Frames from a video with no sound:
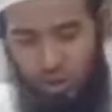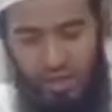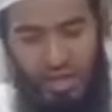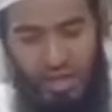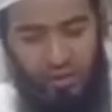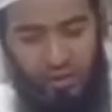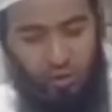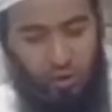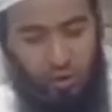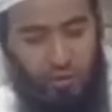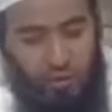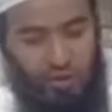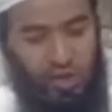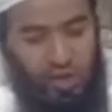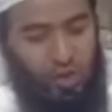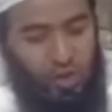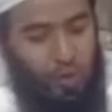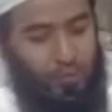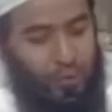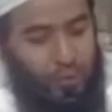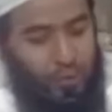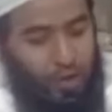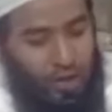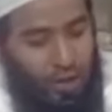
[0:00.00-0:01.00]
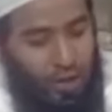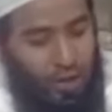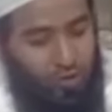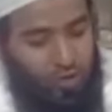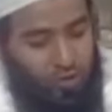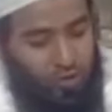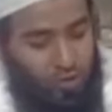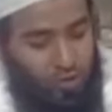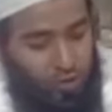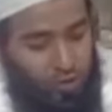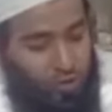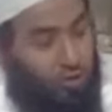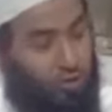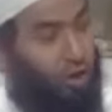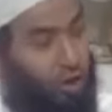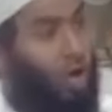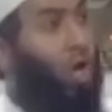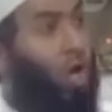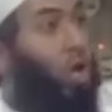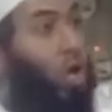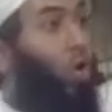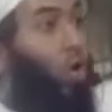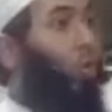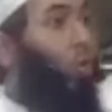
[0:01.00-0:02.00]
দান করবে সে সম্পদ খাওয়ার জন্য
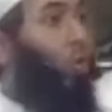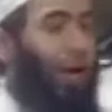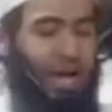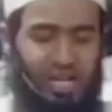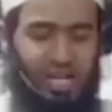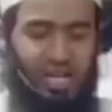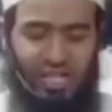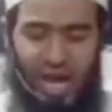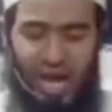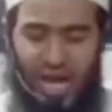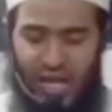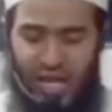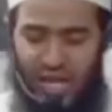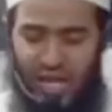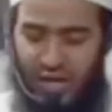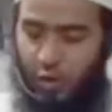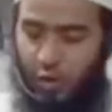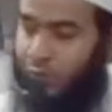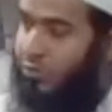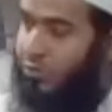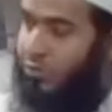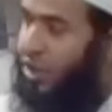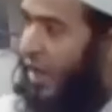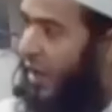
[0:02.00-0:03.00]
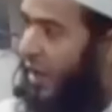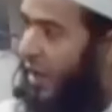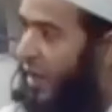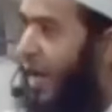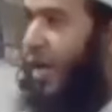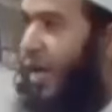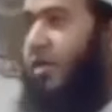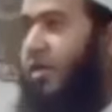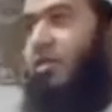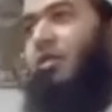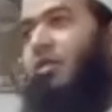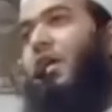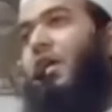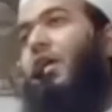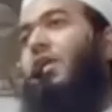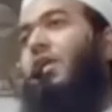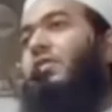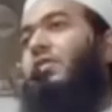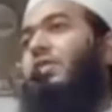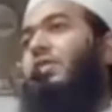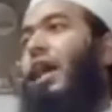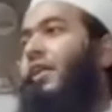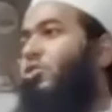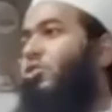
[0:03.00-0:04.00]
ওয়াজা জান্নাত
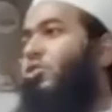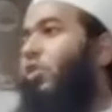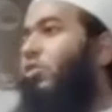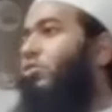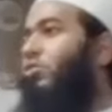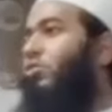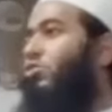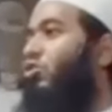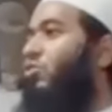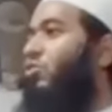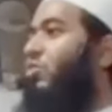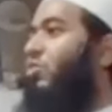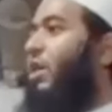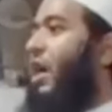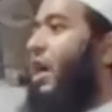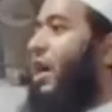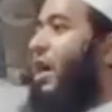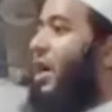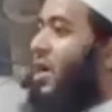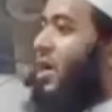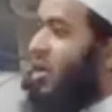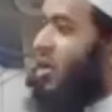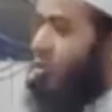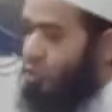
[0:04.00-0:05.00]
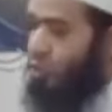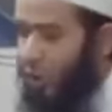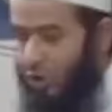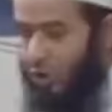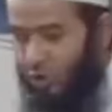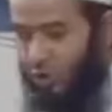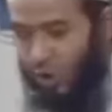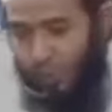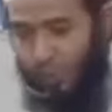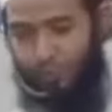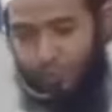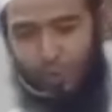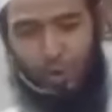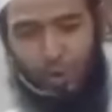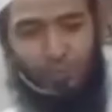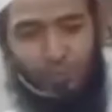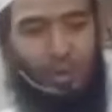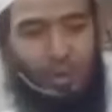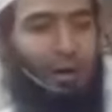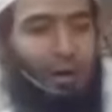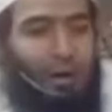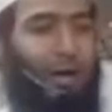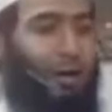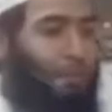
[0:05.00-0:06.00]
আর যখন তোমরা ধন সম্পদ
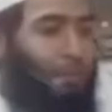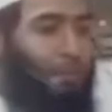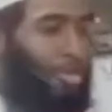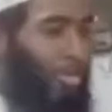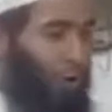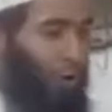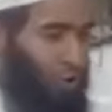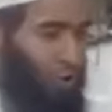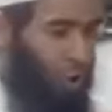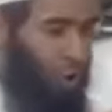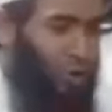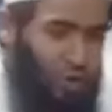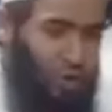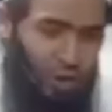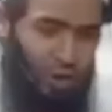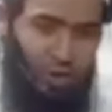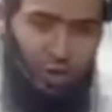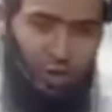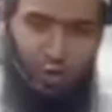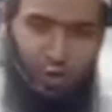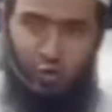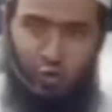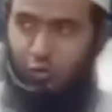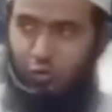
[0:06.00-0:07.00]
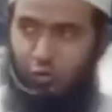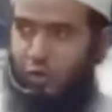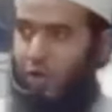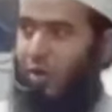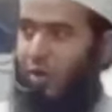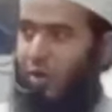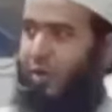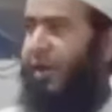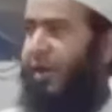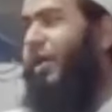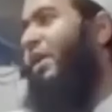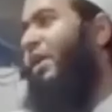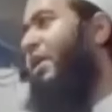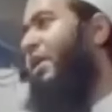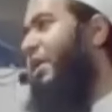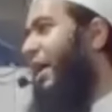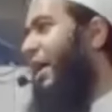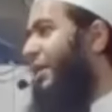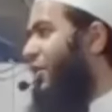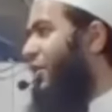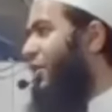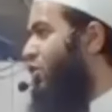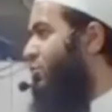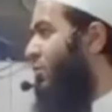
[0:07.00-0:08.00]
পাবা সন্তান সন্ততি হবে
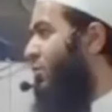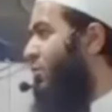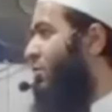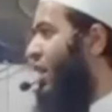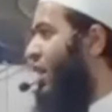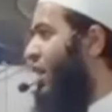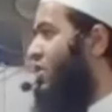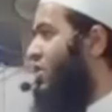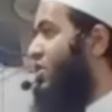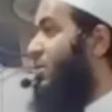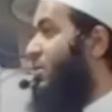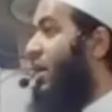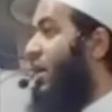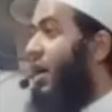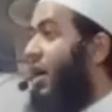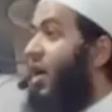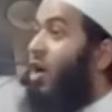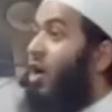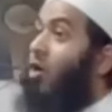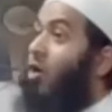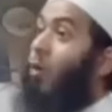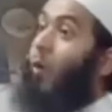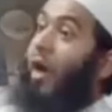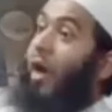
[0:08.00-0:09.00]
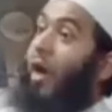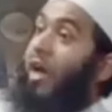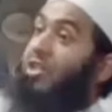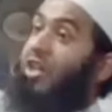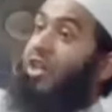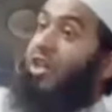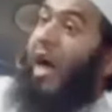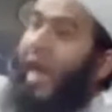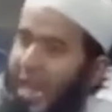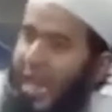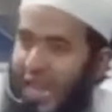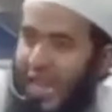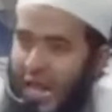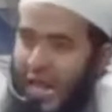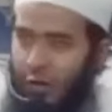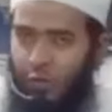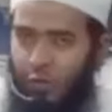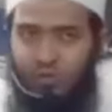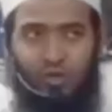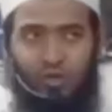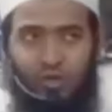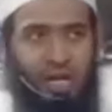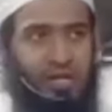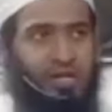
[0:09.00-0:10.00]
একটা সময় মারা যাবা ওয়াজ আল্লাকুম
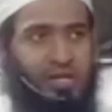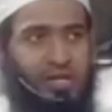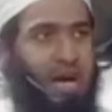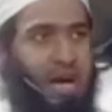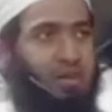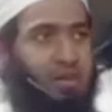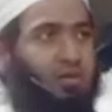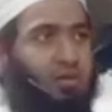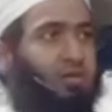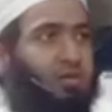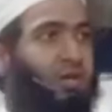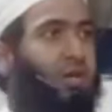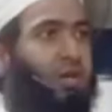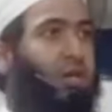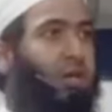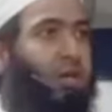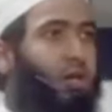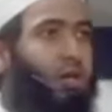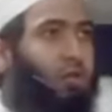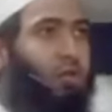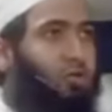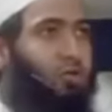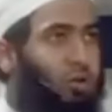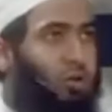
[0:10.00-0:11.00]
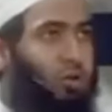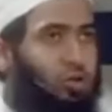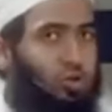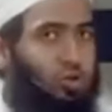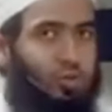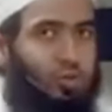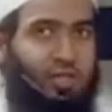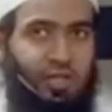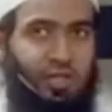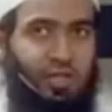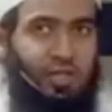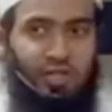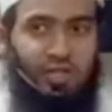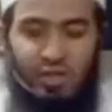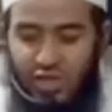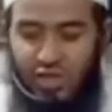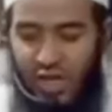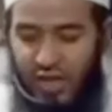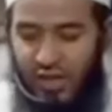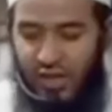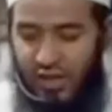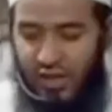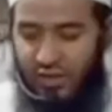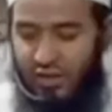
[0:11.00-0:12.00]
জান্নাত তখন তোমাদেরকে তিনি
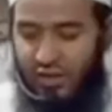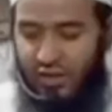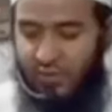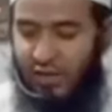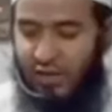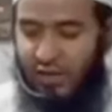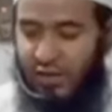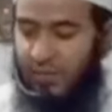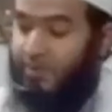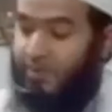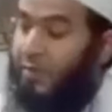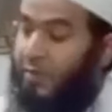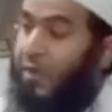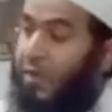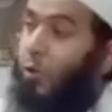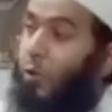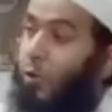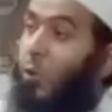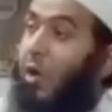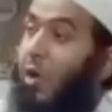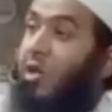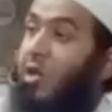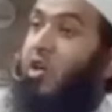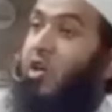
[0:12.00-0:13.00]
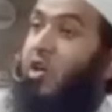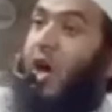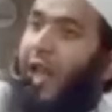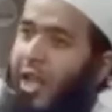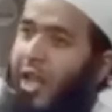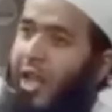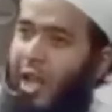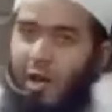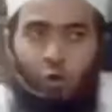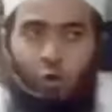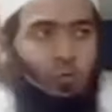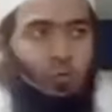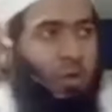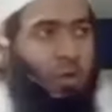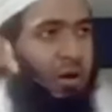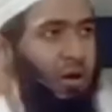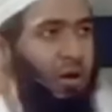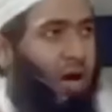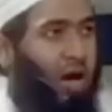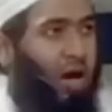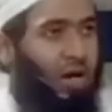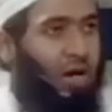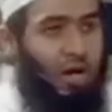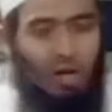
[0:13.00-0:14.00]
জান্নাত দেবে ওয়াজ আল্লাকুম
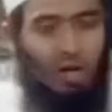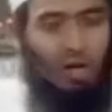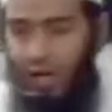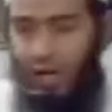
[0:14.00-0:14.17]
আনহারা